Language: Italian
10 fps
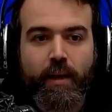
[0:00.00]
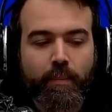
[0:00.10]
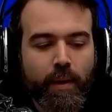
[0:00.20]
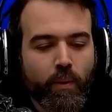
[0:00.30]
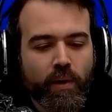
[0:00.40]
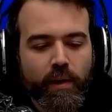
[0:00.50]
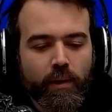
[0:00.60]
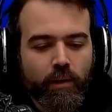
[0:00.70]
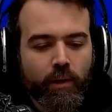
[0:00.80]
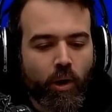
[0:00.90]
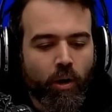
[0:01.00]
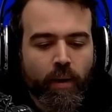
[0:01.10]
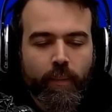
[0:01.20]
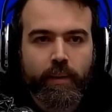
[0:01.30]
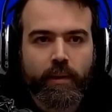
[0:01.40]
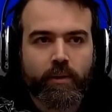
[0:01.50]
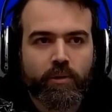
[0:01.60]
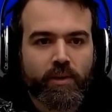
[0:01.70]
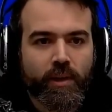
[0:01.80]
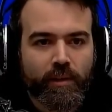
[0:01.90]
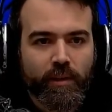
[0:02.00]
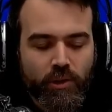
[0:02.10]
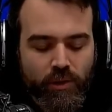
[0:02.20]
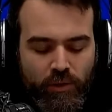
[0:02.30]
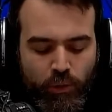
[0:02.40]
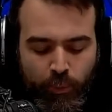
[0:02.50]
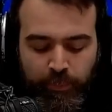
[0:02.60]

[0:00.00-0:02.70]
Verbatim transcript: ma qui no perché così ha deciso